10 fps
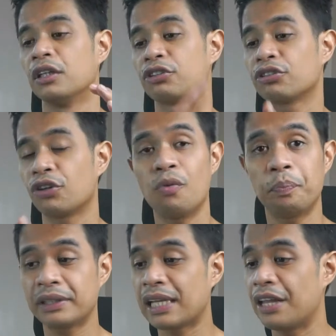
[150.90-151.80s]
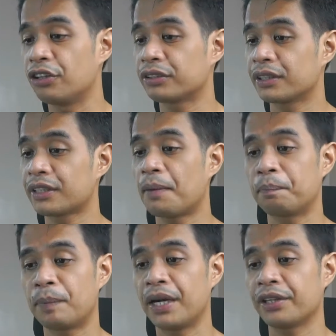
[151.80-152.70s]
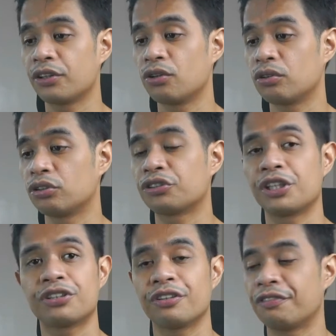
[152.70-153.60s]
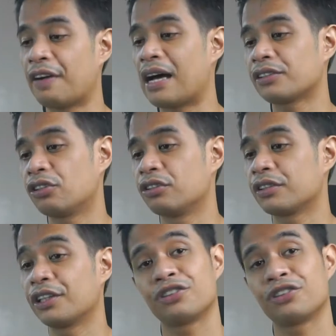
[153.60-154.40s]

So sa umpisa no, sa top part ng nutrition facts o